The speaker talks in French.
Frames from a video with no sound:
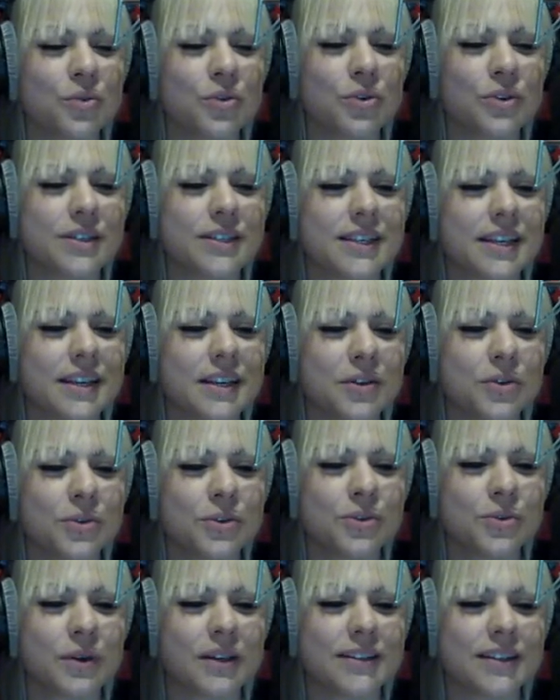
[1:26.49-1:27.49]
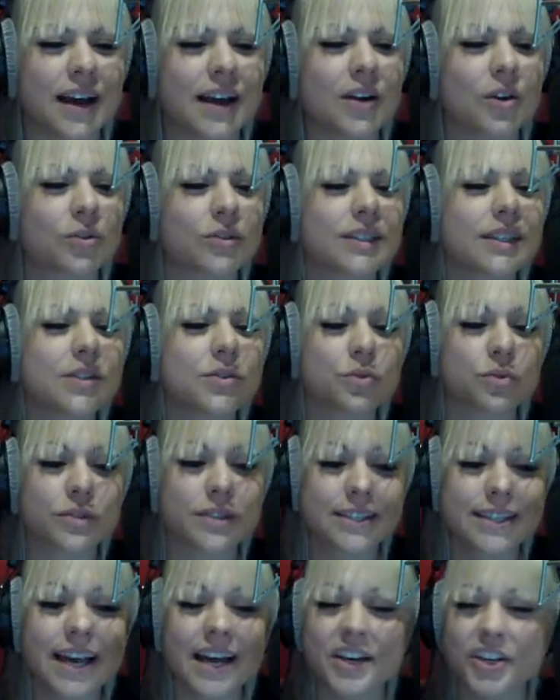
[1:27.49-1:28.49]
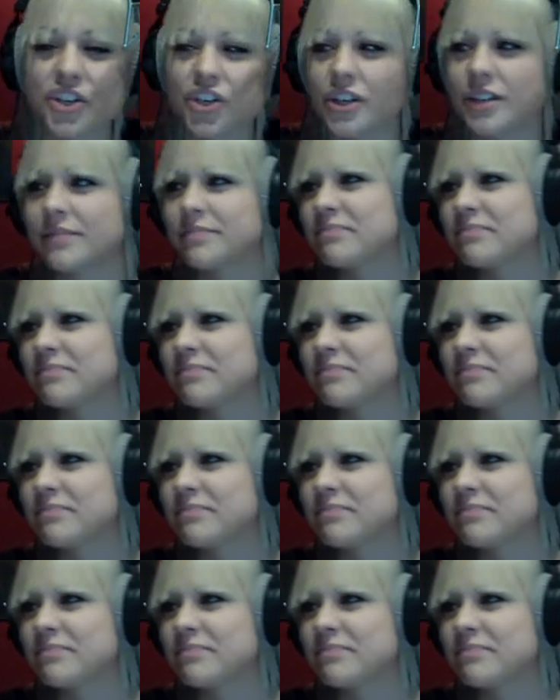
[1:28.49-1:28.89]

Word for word: où le CIO souhaite agrandir son siège. Oui,